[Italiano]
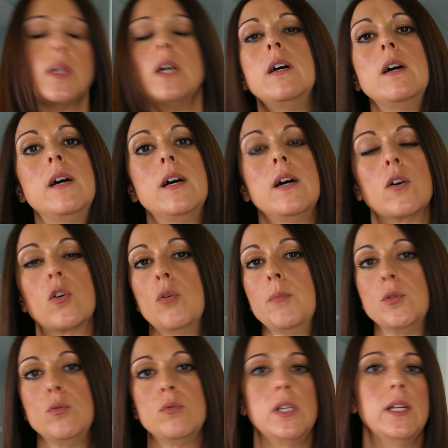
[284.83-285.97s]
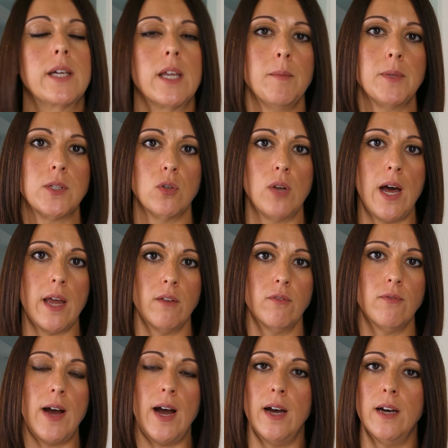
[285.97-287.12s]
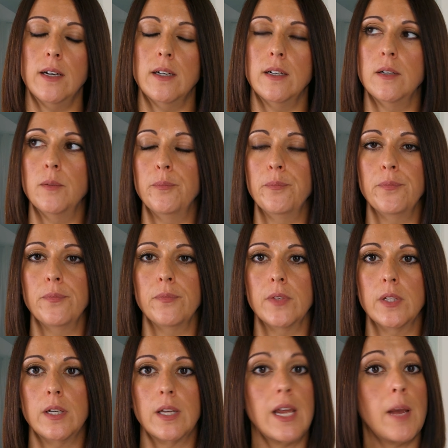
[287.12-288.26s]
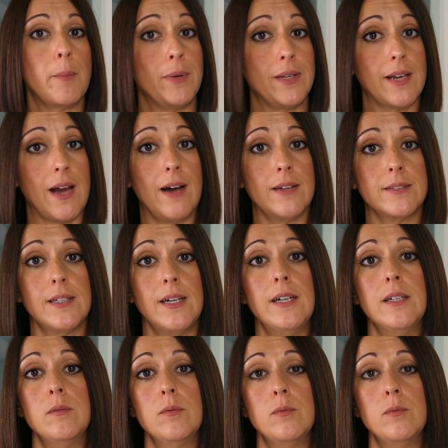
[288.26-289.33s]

eh, come tutte le creme solari va ehm, riapplicata